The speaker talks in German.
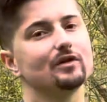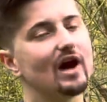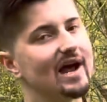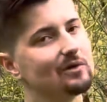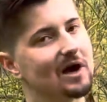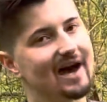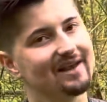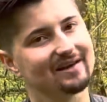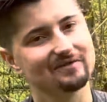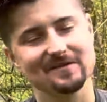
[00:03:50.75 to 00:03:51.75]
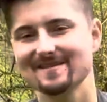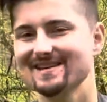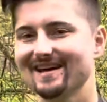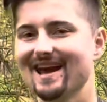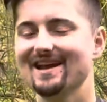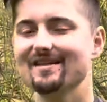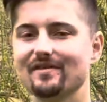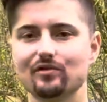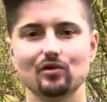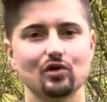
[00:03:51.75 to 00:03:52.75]
Der ein oder andere wird es sicher kennen,
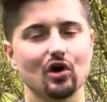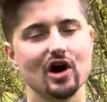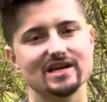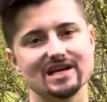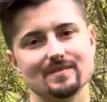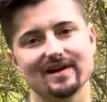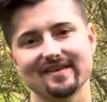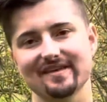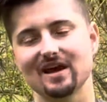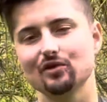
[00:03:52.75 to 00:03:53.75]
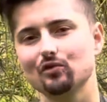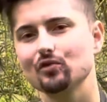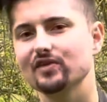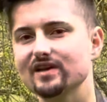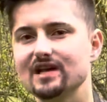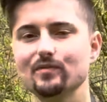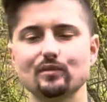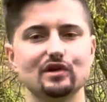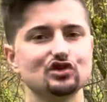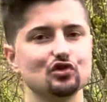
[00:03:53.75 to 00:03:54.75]
sind so Kräuter, die man ganz gerne zu sich nimmt,
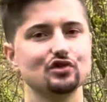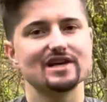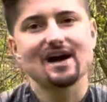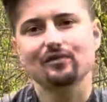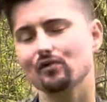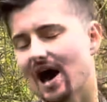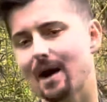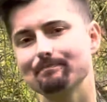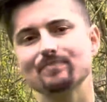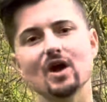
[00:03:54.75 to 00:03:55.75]
um einen schönen Tag zu haben.